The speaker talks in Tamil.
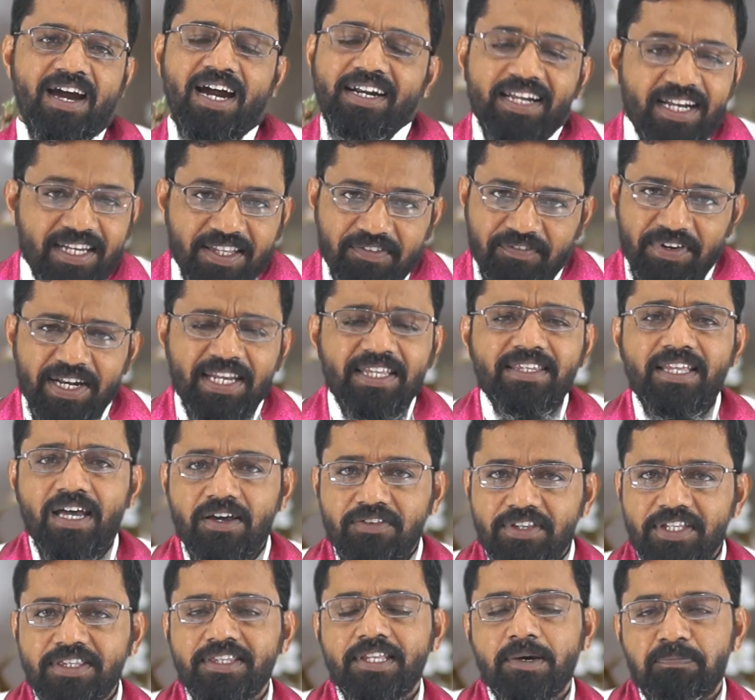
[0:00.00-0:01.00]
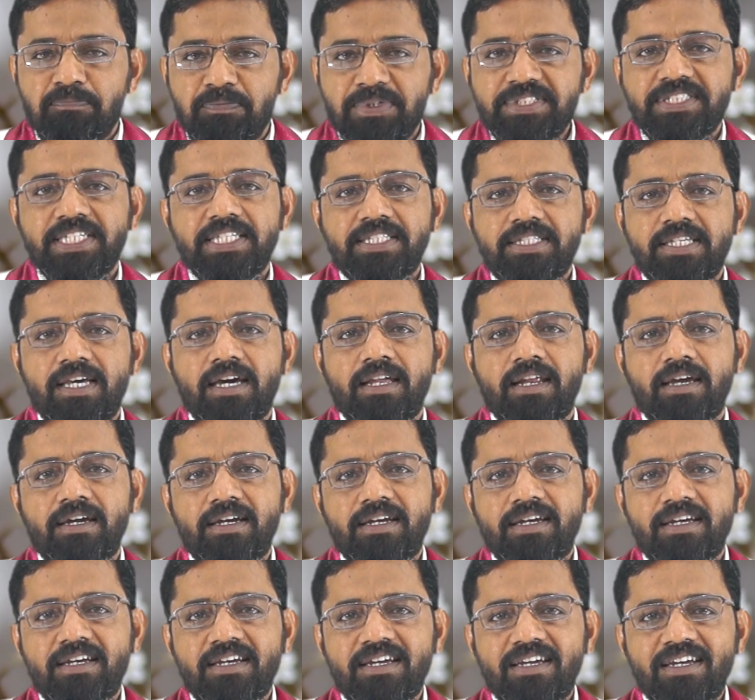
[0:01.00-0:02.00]
ஆனால் இவன் ஏதாவது தப்பு செஞ்சாரா
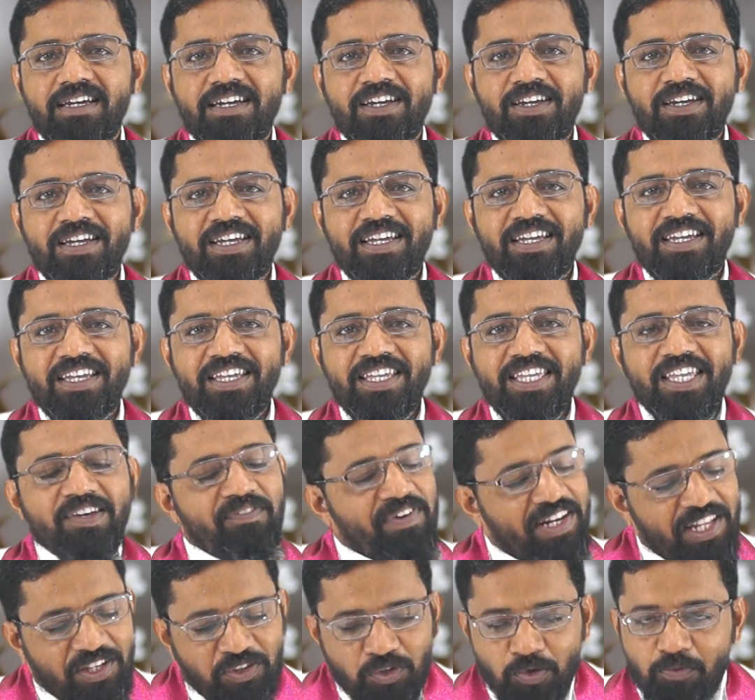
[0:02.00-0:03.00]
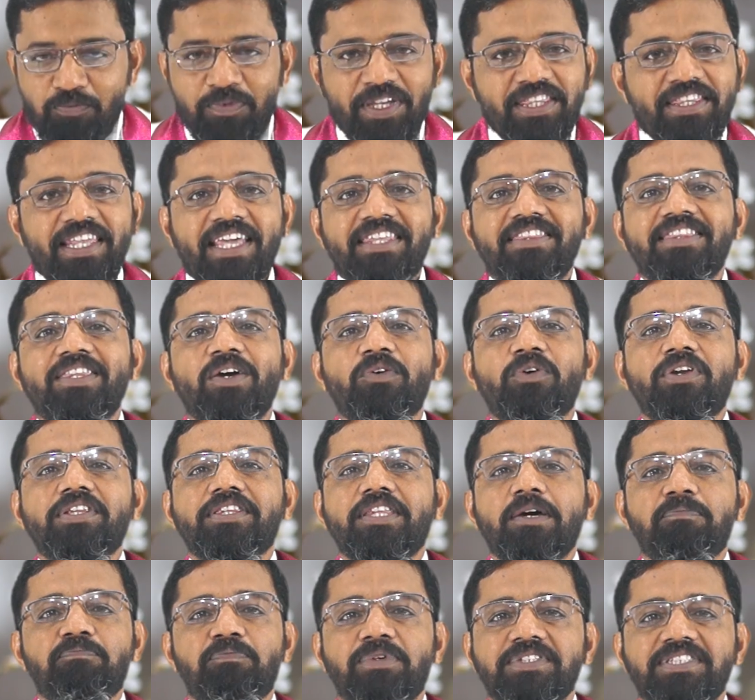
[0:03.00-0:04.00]
இவர் எதுவுமே எந்த ஒரு
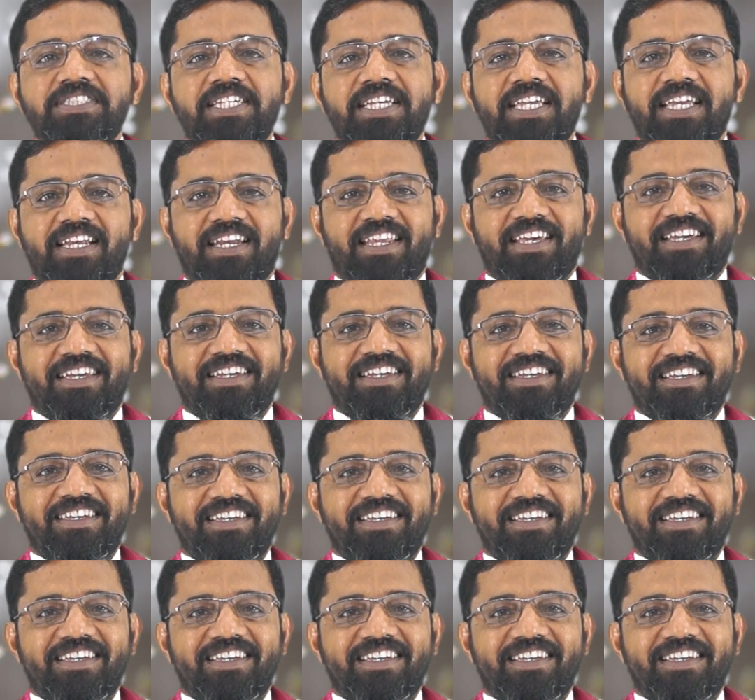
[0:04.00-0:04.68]
தப்பும் செய்யலை